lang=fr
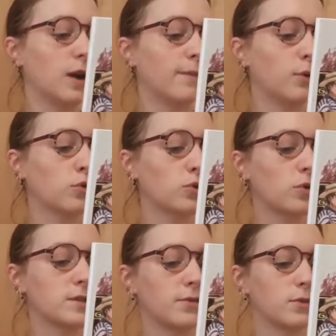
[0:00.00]
pour
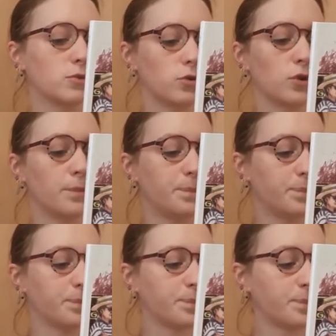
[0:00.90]
d'autres aventures.
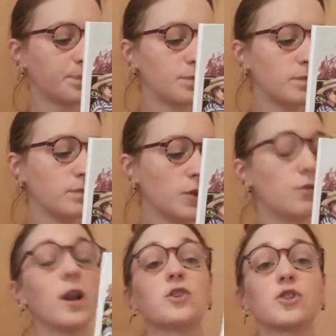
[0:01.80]

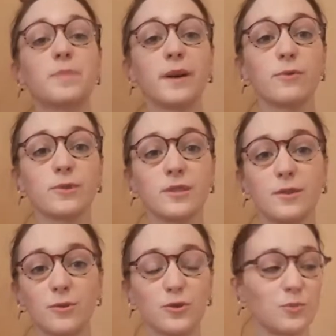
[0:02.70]
Voilà, j'espère
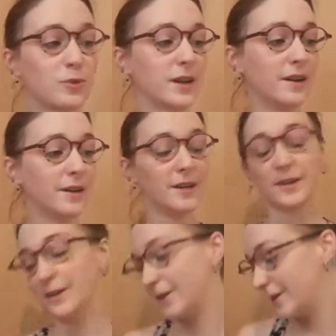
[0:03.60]
aussi que ce bouquin
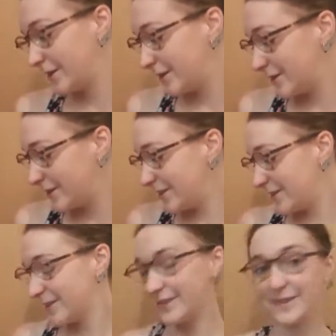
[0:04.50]

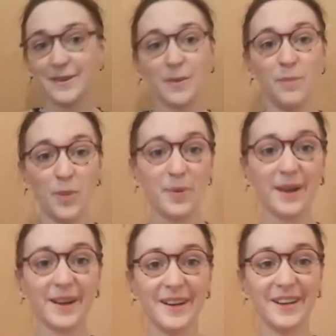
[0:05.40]
me
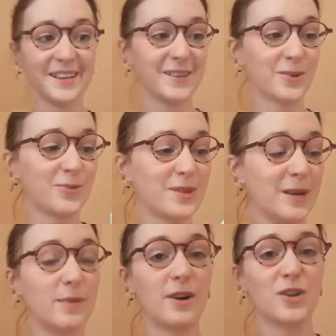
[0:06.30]
plaira et en tout
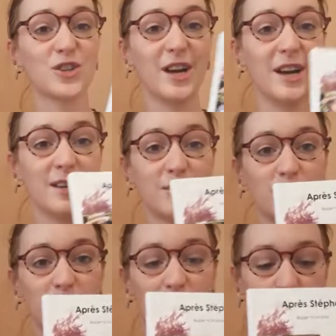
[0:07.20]
cas ben voilà, j'ai hâte
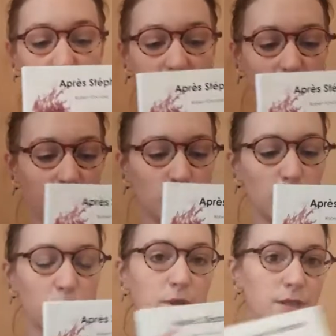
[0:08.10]
de découvrir ce
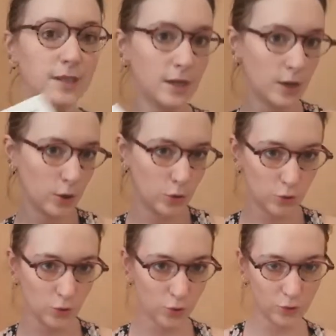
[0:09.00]
petit
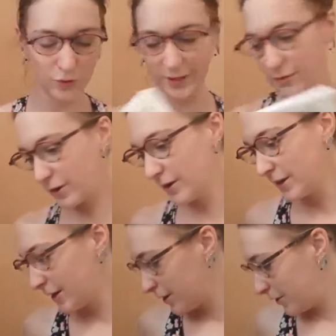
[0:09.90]
duo de livres
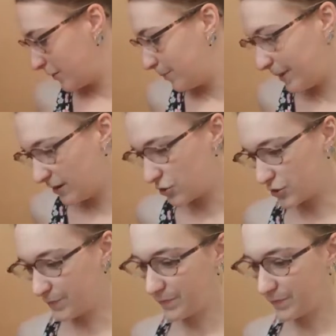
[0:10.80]
euh, belges.